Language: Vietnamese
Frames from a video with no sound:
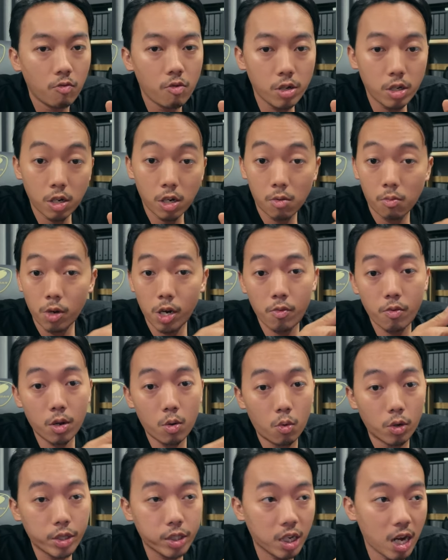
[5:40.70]
ví dụ mới để biết
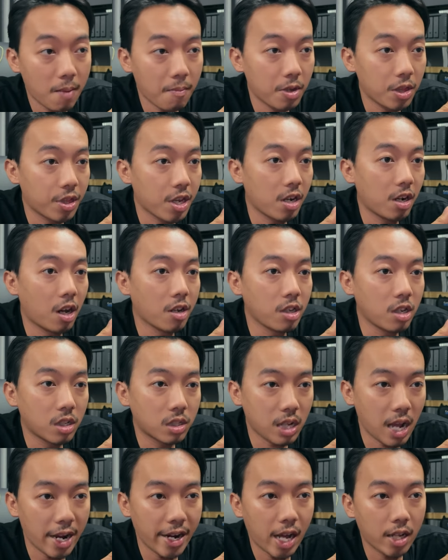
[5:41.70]
của thế nạn mình tên hơi chỉ
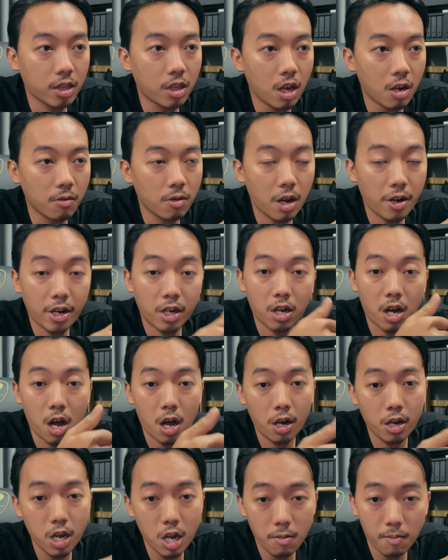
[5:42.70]
xa đặc tiên đó này
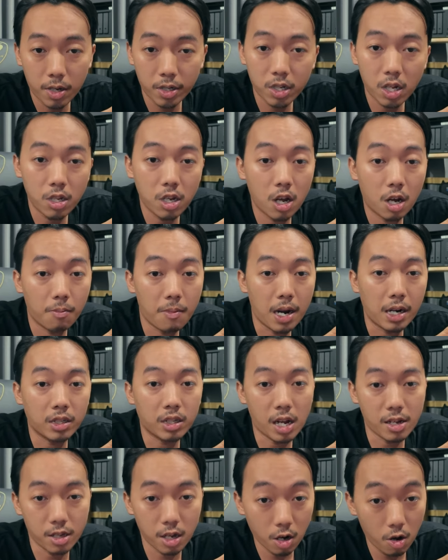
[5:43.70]
nó nếu mà sân gì bán
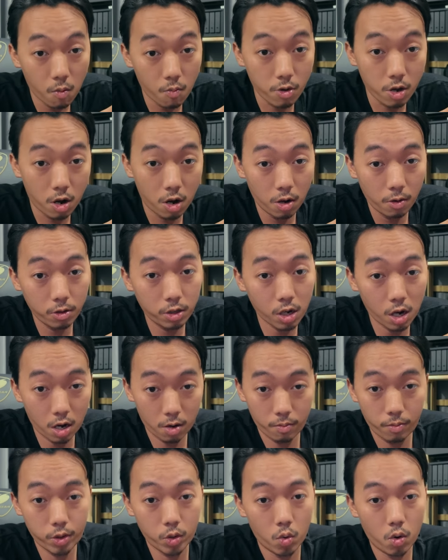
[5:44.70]
sạch cái cùng vô
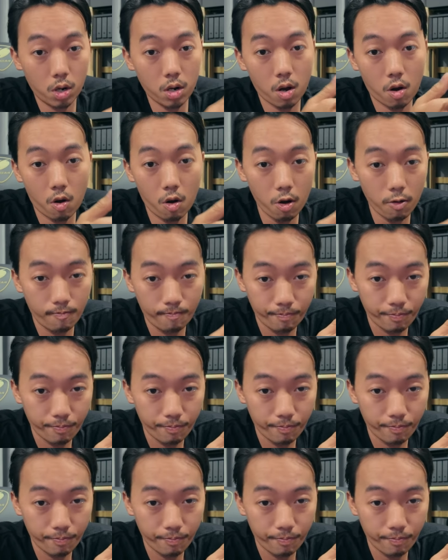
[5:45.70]
trong xua có